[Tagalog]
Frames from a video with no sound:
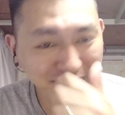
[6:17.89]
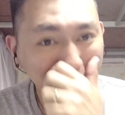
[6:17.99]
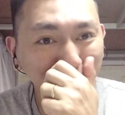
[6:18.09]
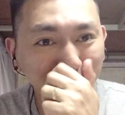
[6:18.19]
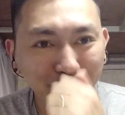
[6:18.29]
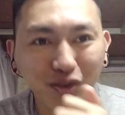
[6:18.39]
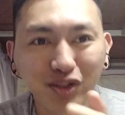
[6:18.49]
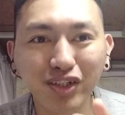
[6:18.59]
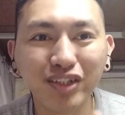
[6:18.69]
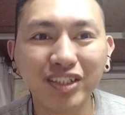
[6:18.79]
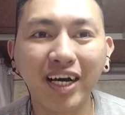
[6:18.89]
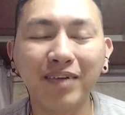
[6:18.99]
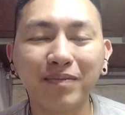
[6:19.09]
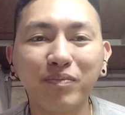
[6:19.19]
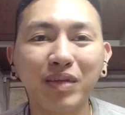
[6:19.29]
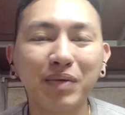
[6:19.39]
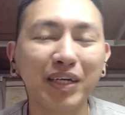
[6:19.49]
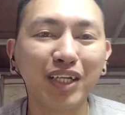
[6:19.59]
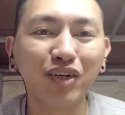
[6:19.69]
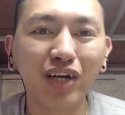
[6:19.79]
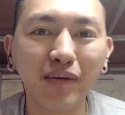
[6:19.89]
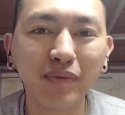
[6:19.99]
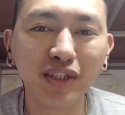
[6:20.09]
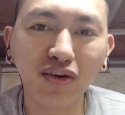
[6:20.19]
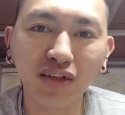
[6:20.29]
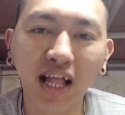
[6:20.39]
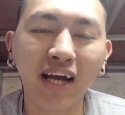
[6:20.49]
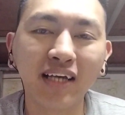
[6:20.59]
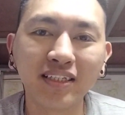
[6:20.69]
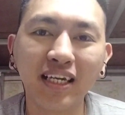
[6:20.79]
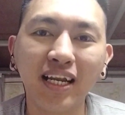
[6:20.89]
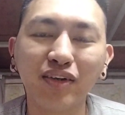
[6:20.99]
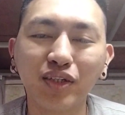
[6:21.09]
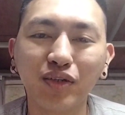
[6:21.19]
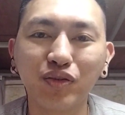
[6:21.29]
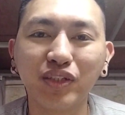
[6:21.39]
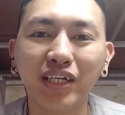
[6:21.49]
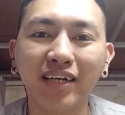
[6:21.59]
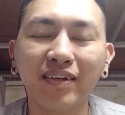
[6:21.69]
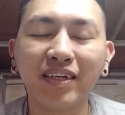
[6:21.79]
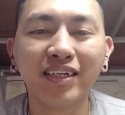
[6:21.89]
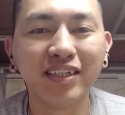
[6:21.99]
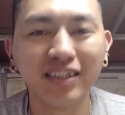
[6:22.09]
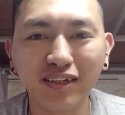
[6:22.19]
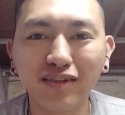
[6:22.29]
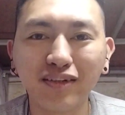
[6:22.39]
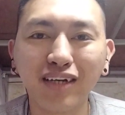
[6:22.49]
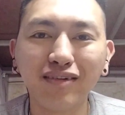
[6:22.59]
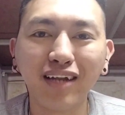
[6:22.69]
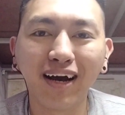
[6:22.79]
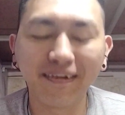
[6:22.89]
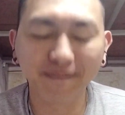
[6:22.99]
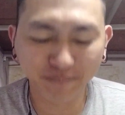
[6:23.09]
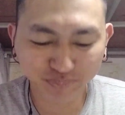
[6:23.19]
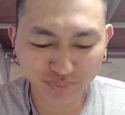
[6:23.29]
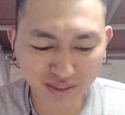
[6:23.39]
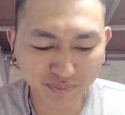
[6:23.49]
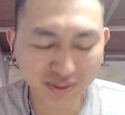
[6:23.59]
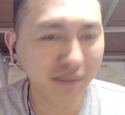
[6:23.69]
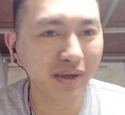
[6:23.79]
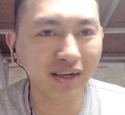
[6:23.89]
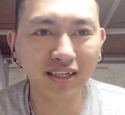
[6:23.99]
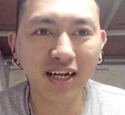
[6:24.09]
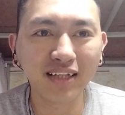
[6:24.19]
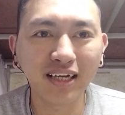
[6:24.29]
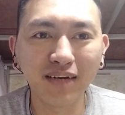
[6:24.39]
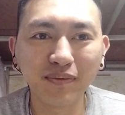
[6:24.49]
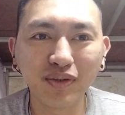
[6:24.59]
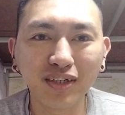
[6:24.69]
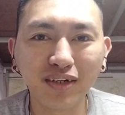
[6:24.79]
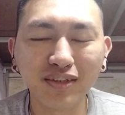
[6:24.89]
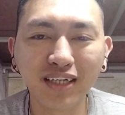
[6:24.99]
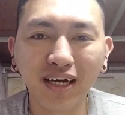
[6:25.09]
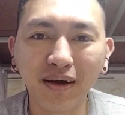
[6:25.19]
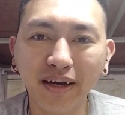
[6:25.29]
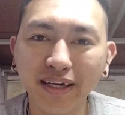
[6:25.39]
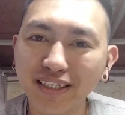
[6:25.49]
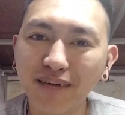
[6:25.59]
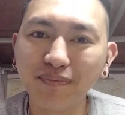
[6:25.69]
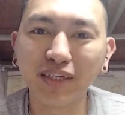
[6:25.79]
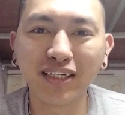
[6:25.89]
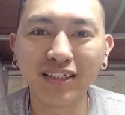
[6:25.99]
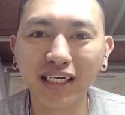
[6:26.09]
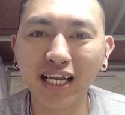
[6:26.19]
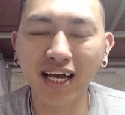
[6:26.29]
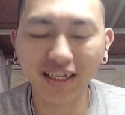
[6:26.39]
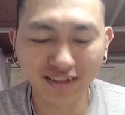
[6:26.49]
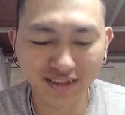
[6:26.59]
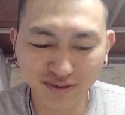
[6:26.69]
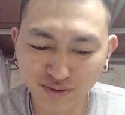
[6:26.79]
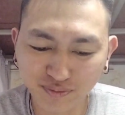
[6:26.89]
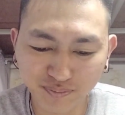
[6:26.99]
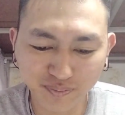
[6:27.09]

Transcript: Pag multiple choice yan, pag hindi ko alam yung sagot, laging sila ko yung sagot ko dyan. Yun, ganun lang. Basta pag hindi natin alam yung sagot sa exam, di si lahat. No?